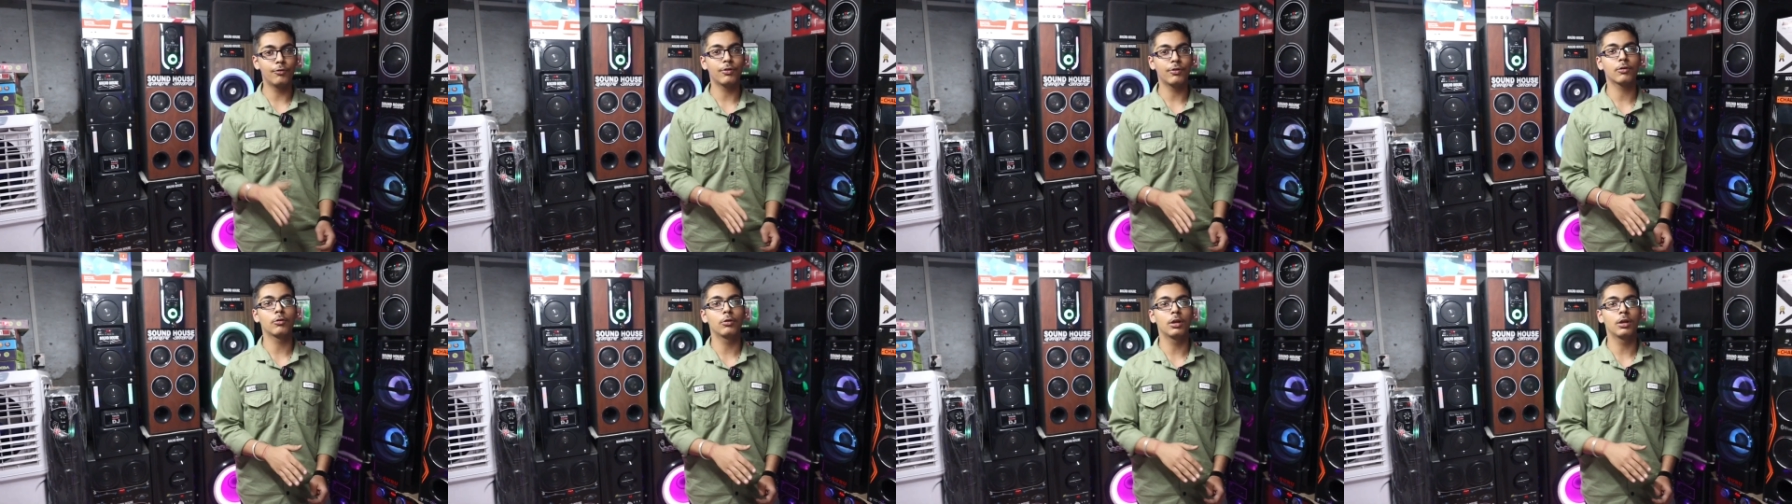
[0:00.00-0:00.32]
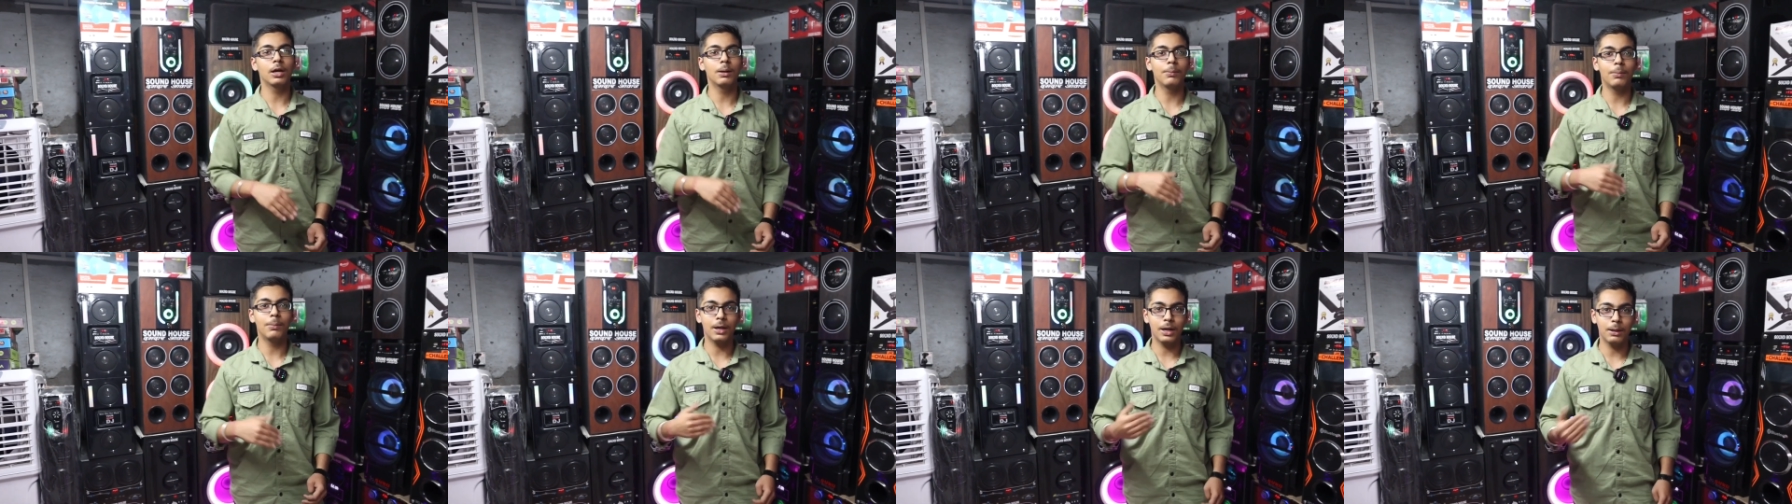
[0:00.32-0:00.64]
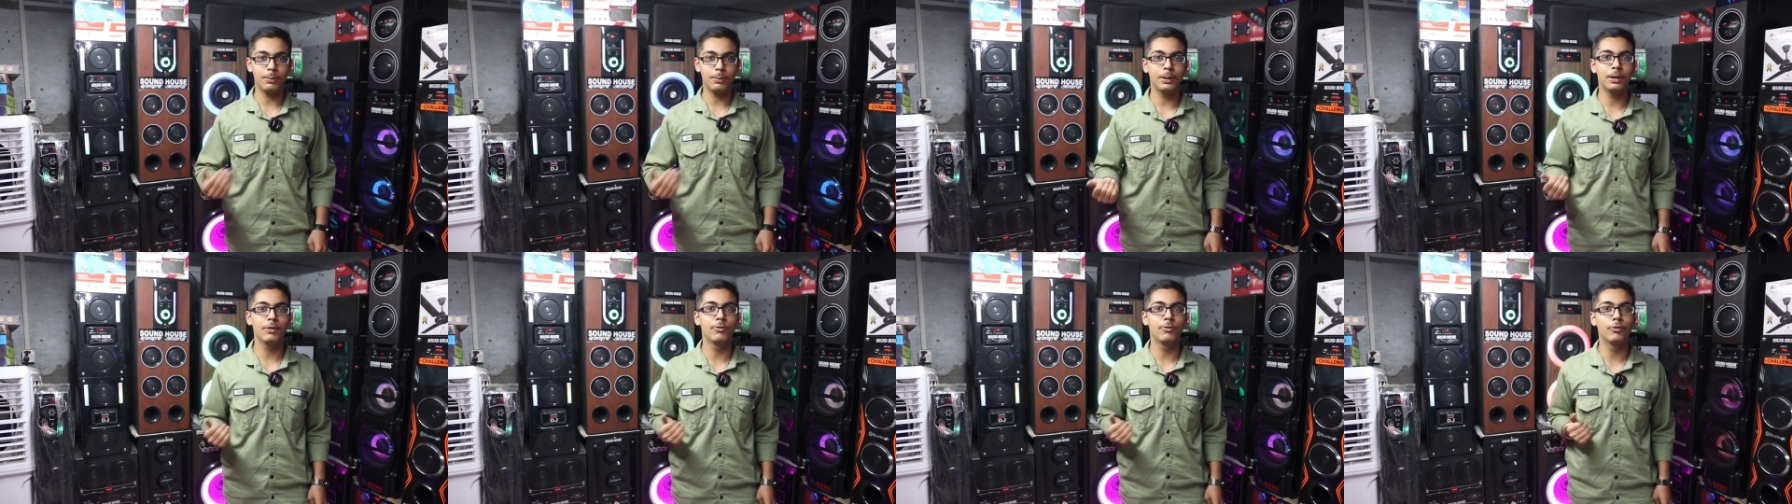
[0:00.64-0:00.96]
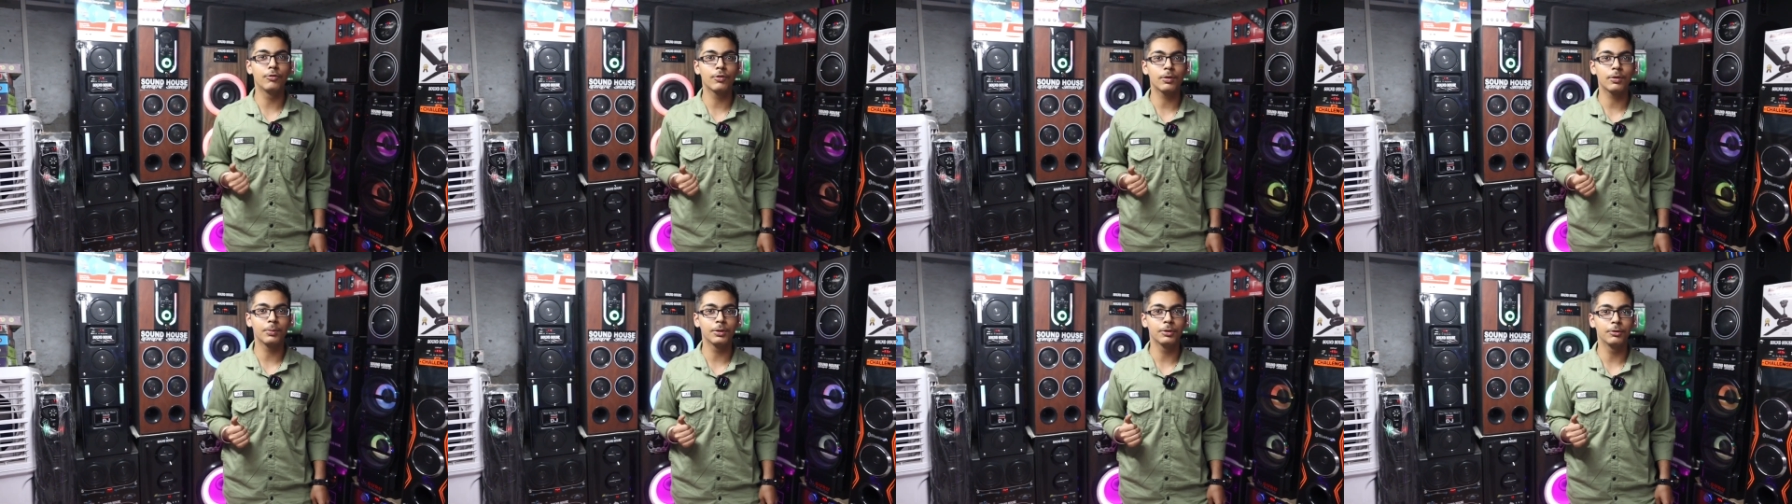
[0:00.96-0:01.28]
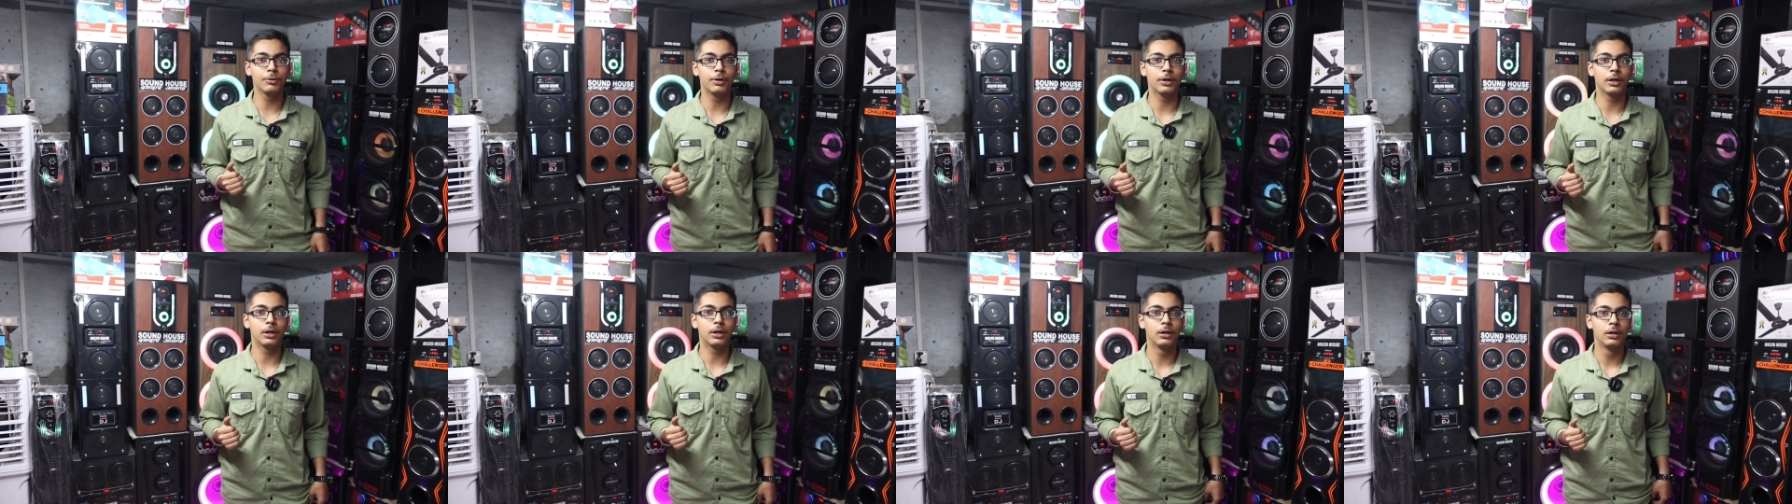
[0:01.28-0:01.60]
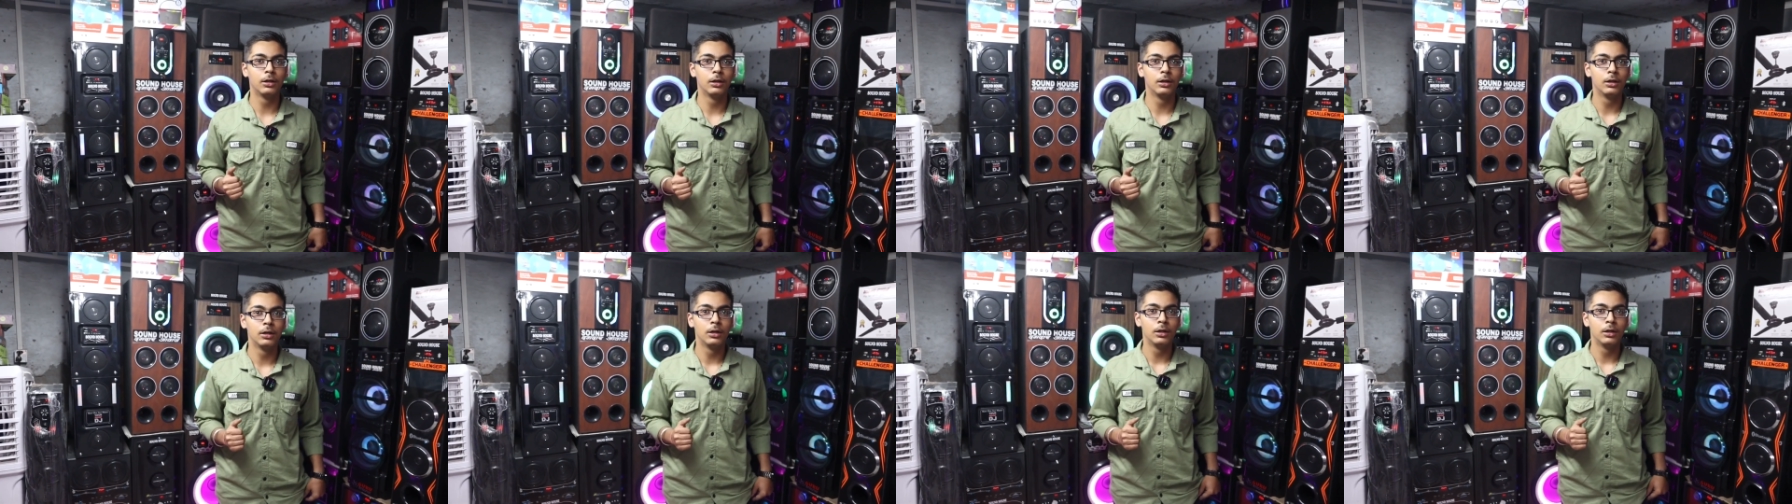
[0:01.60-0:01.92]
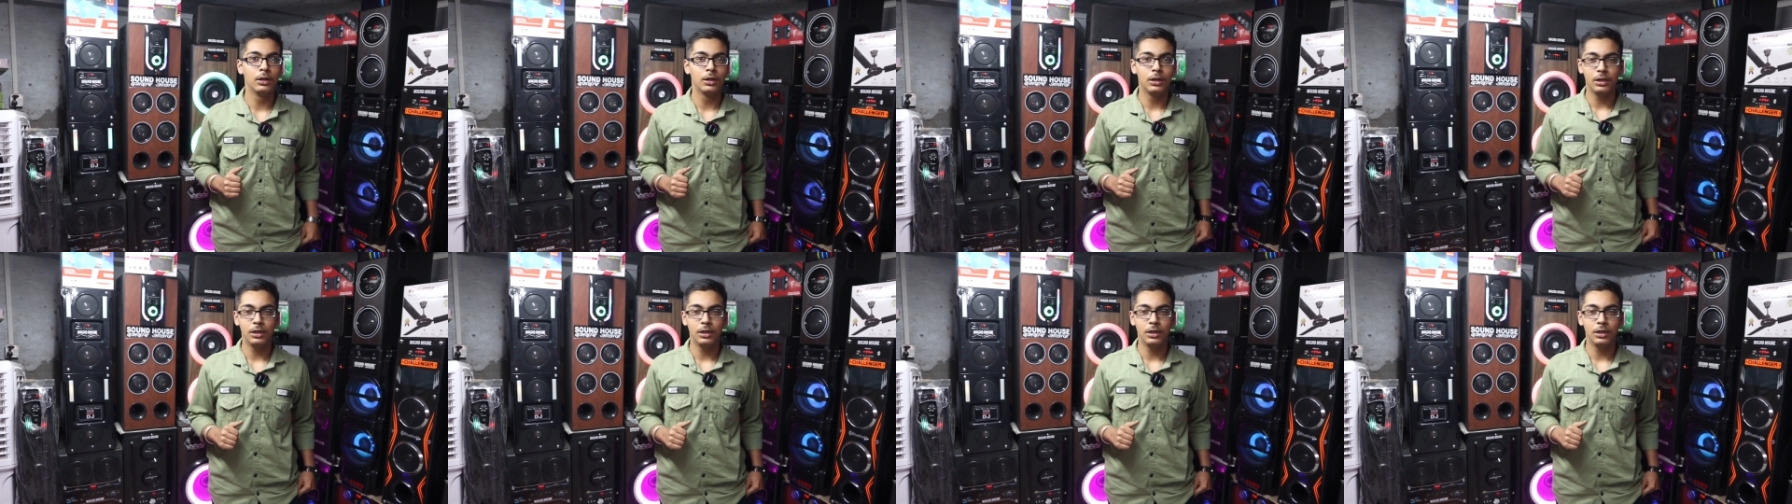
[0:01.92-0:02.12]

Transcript: ऊपर खुलेगा बारह बारी ऊपर बंद होगा जी